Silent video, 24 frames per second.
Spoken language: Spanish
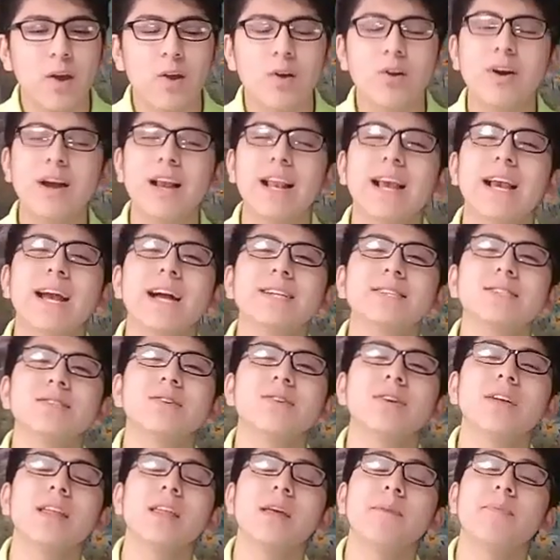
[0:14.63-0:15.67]
con el
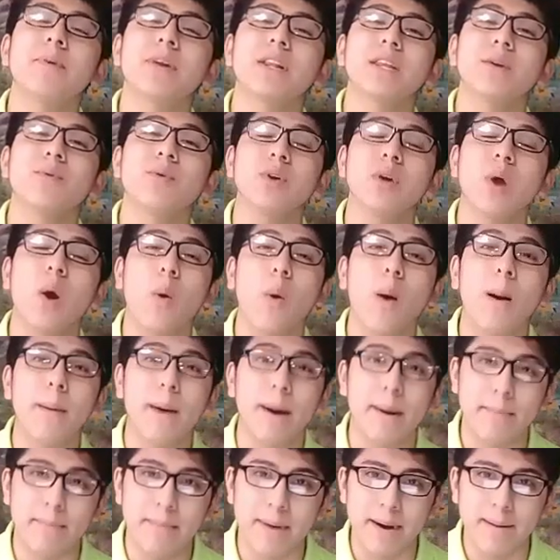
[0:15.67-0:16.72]
caso de Deportivo
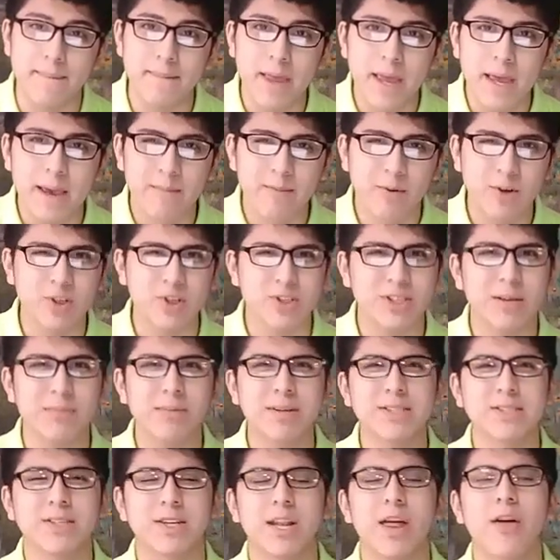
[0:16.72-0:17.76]
Yacuabamba. Muchos han
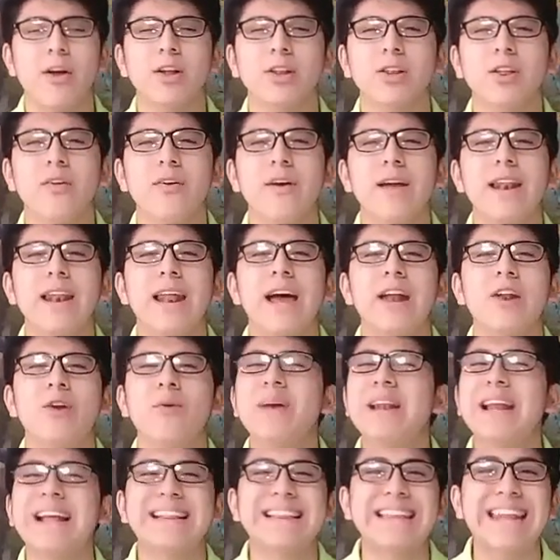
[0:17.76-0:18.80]
mencionado toda la
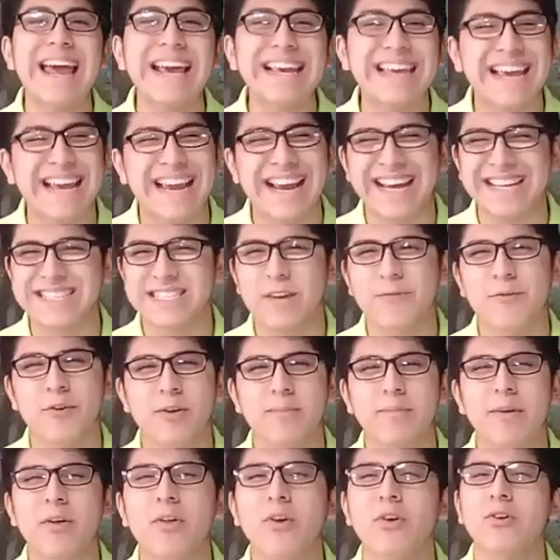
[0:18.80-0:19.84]
novela trágica que se ha
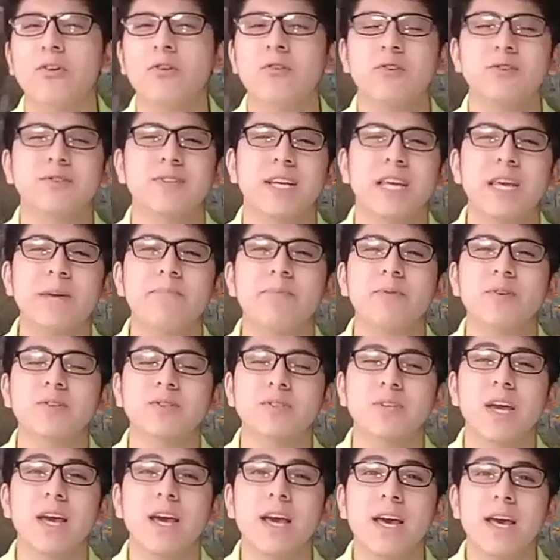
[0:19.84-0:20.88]
formado con los
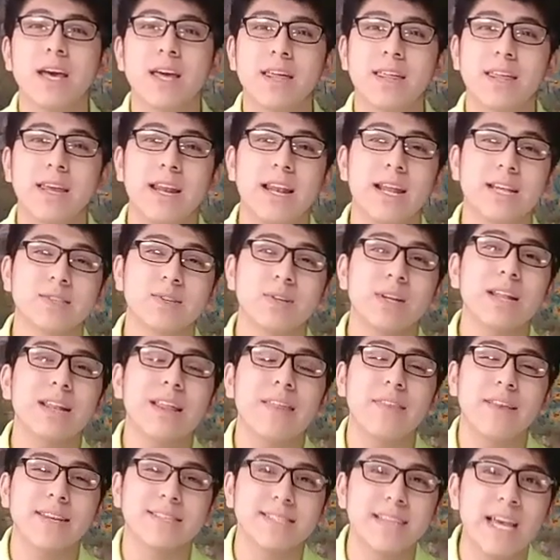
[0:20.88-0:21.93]
equipos en la zona
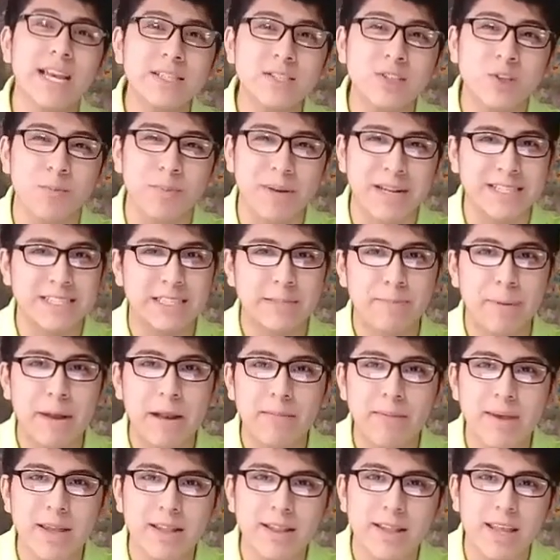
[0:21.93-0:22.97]
de descenso,
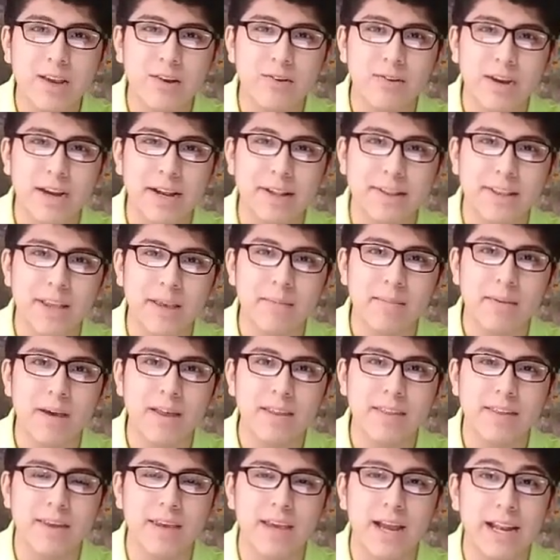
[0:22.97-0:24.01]
principalmente con el
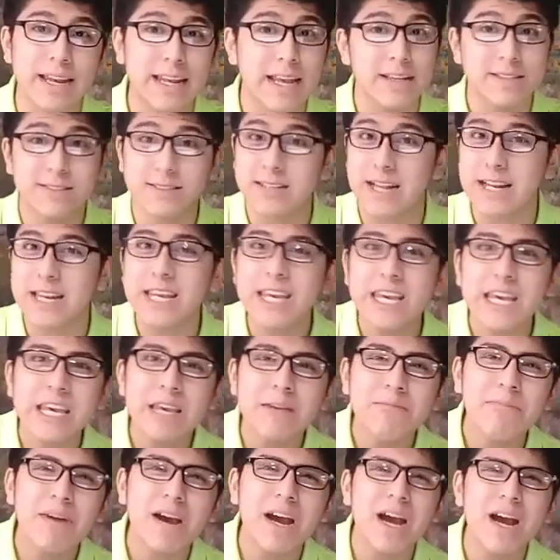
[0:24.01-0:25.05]
tema de Alianza
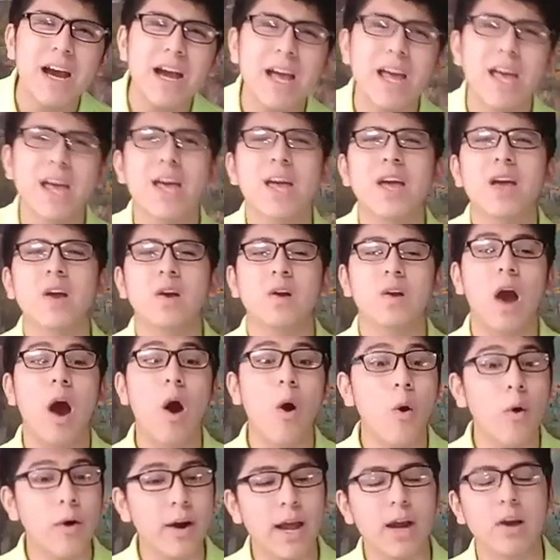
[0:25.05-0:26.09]
Lima,
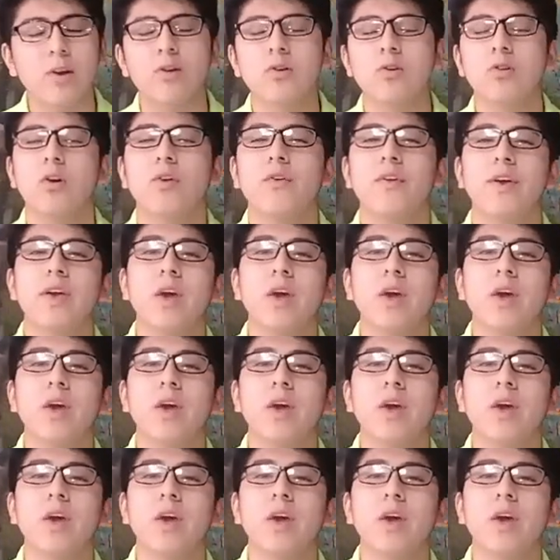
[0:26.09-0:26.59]
ahora con lo